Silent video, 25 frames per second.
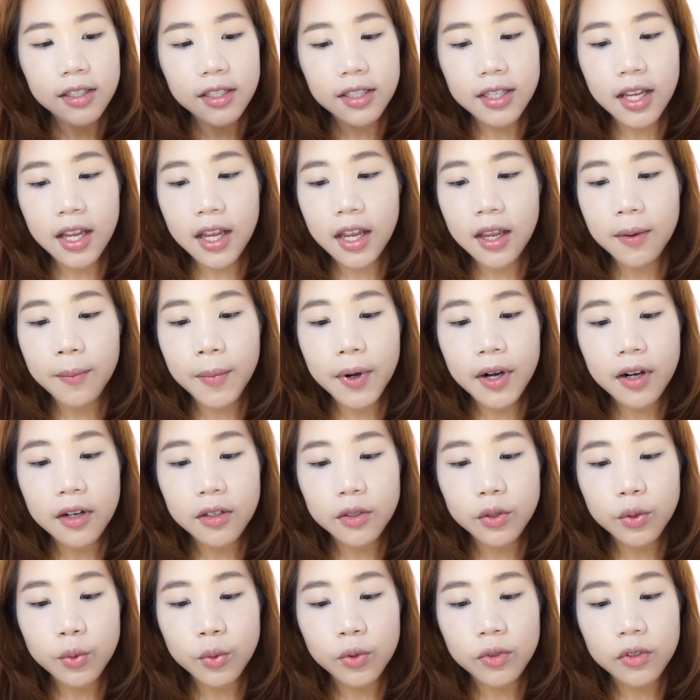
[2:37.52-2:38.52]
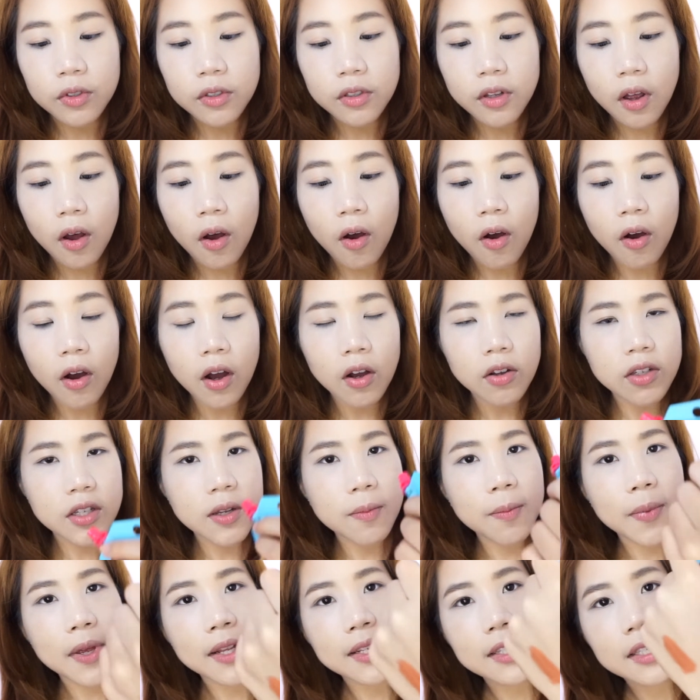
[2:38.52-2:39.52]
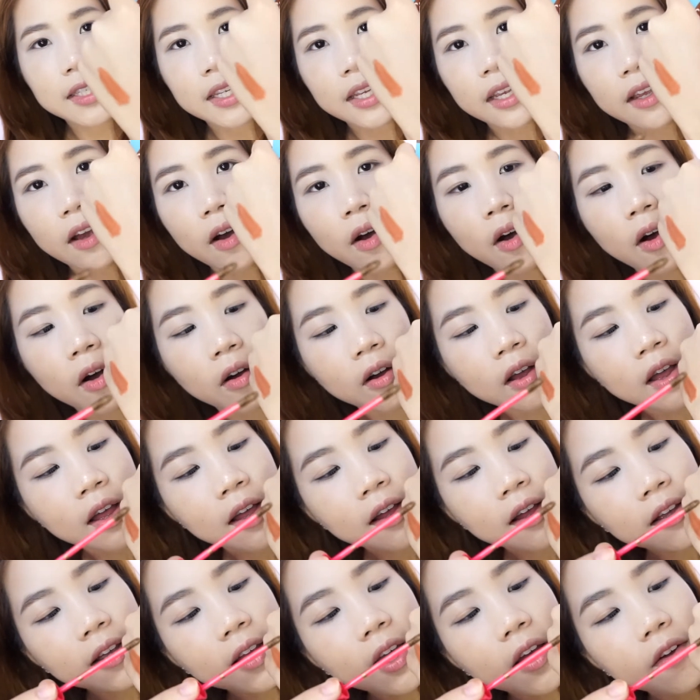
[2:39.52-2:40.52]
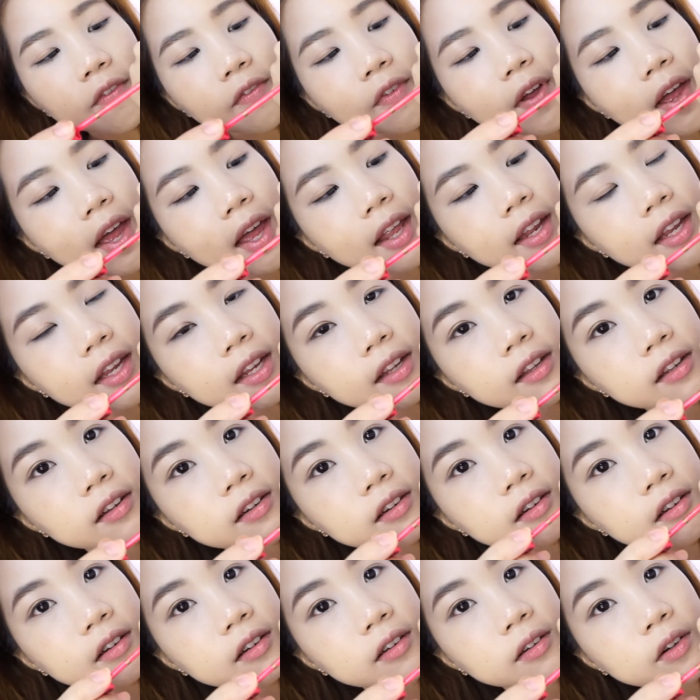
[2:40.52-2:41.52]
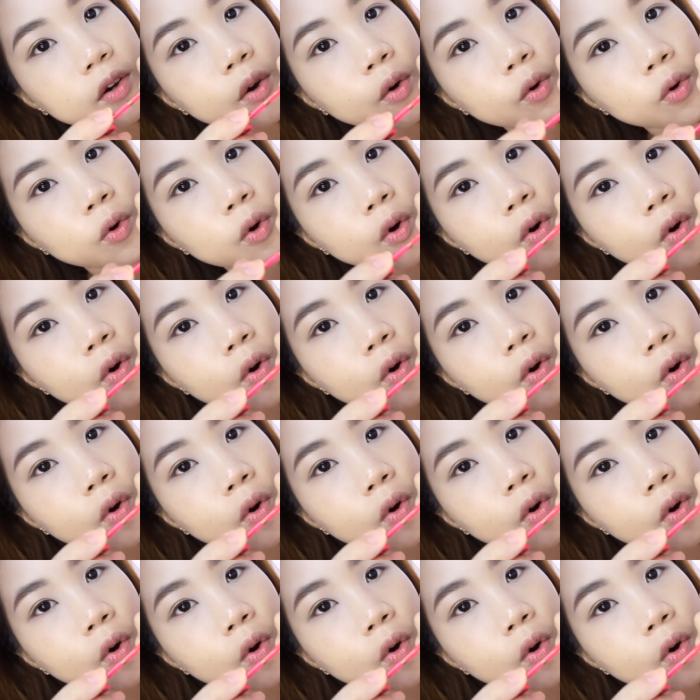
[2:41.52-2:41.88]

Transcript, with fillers: สีเบอร์02เขาจะเป็นสีออกกาแฟนิดนึงโก